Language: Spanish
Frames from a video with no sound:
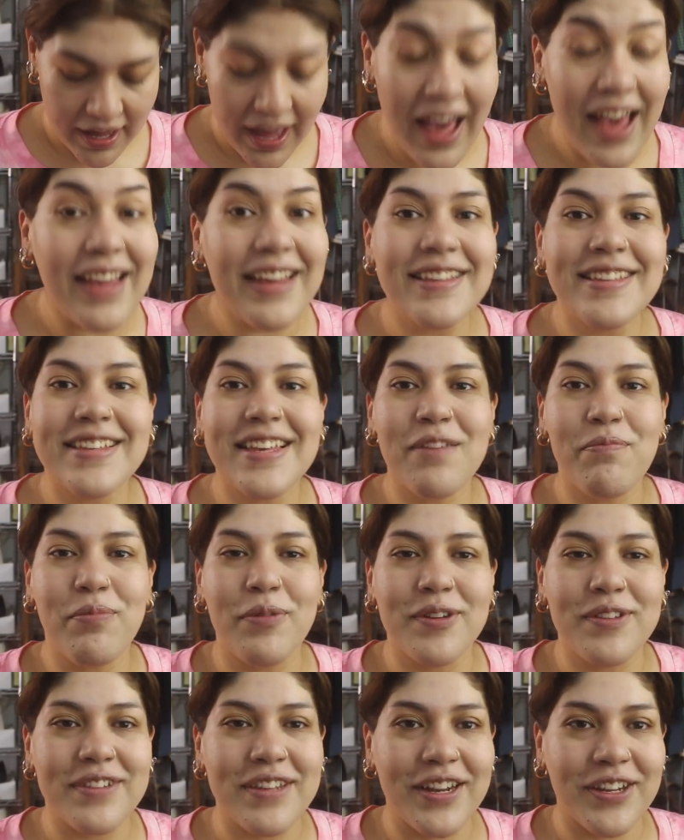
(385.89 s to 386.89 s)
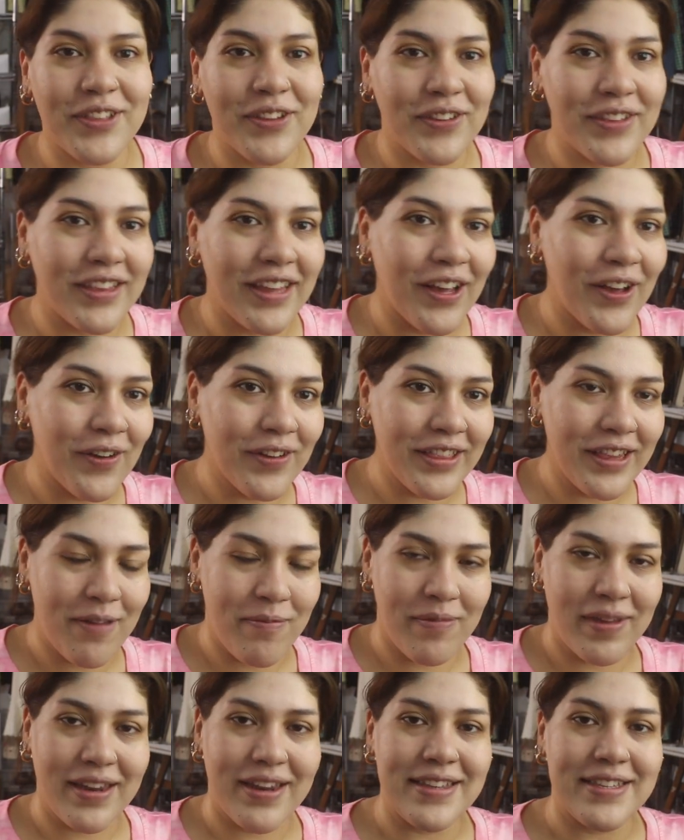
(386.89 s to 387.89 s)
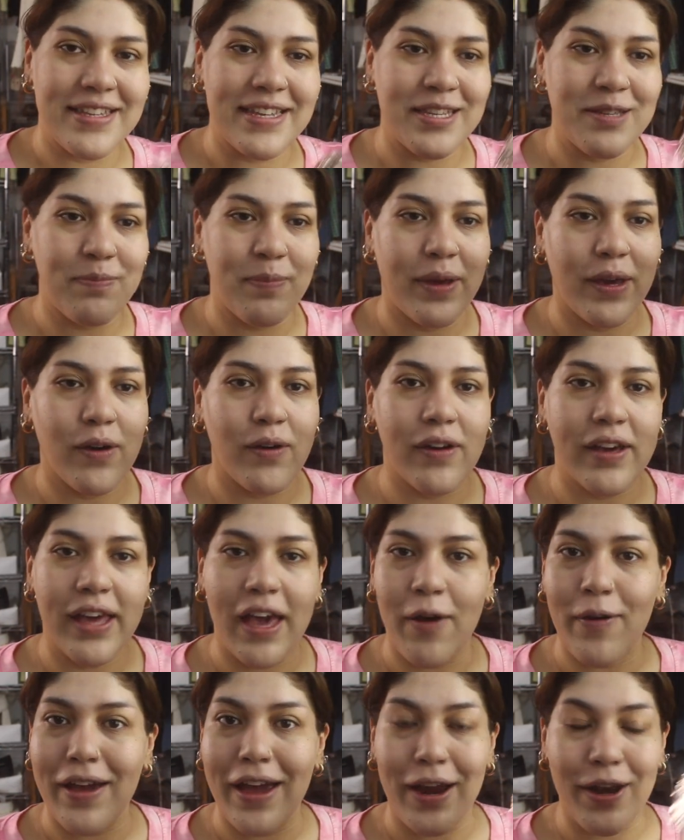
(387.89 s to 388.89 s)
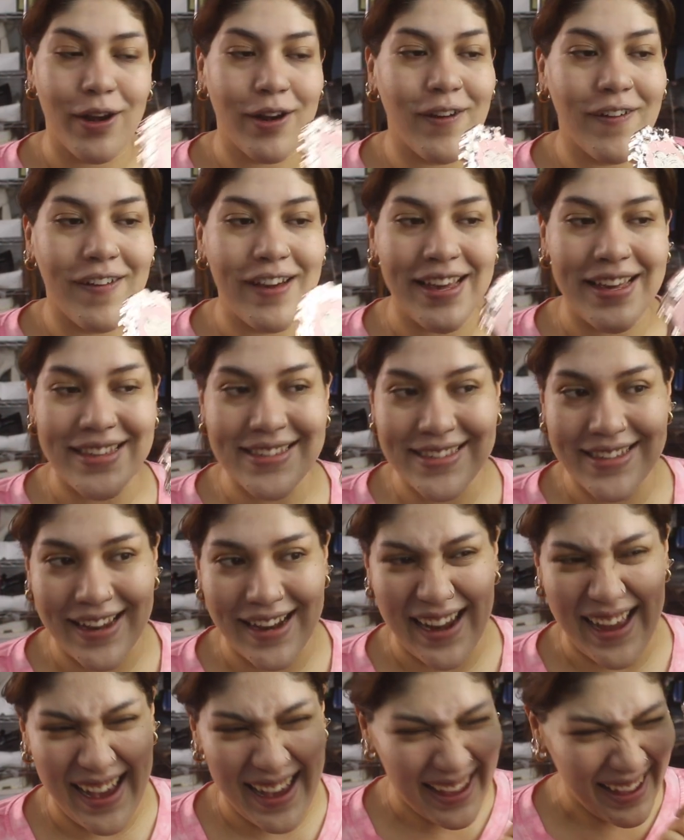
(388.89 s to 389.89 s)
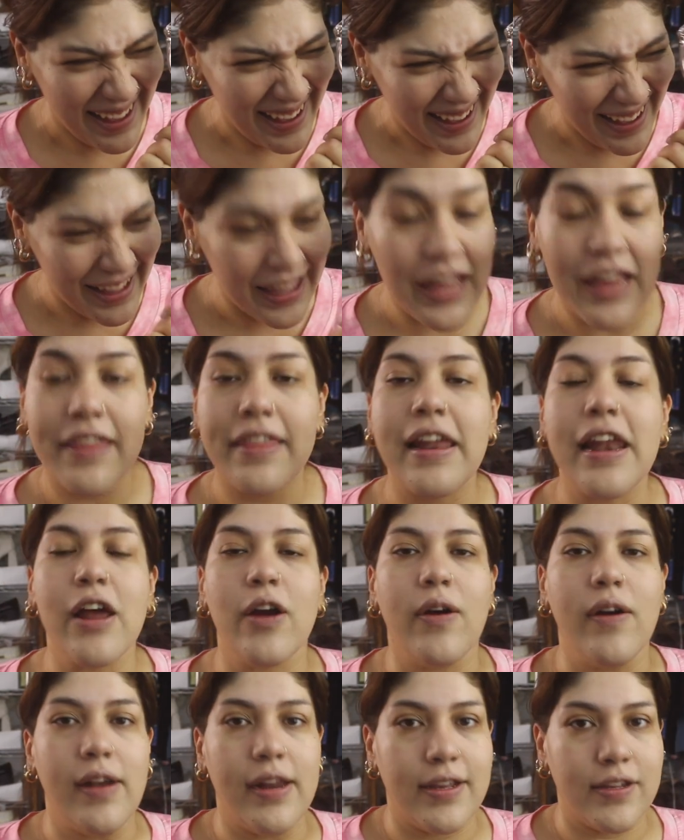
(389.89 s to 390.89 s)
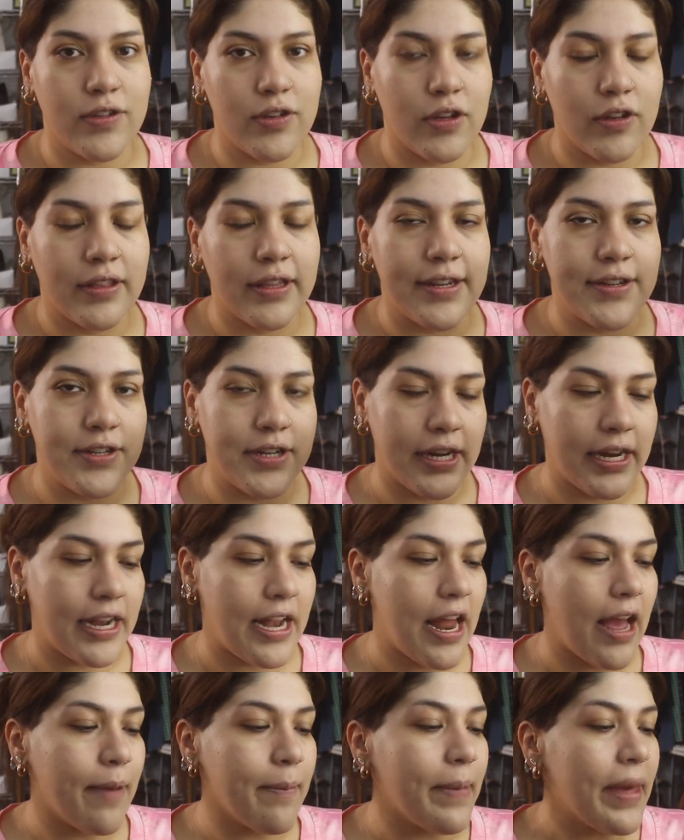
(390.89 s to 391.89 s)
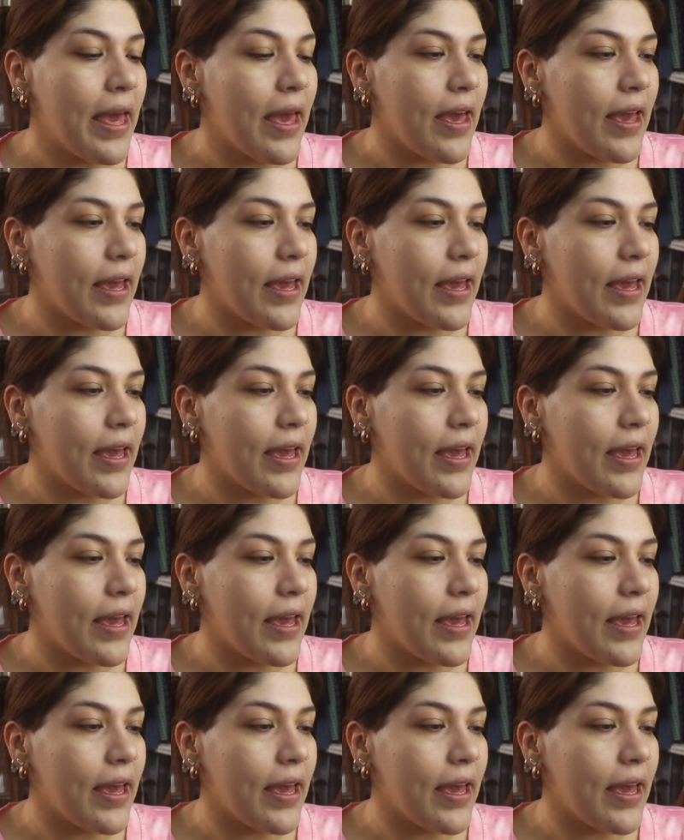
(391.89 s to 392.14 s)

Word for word: Ay, sí, por cierto, tengo también este espejo que aunque no es de la de la colección de Shiglam.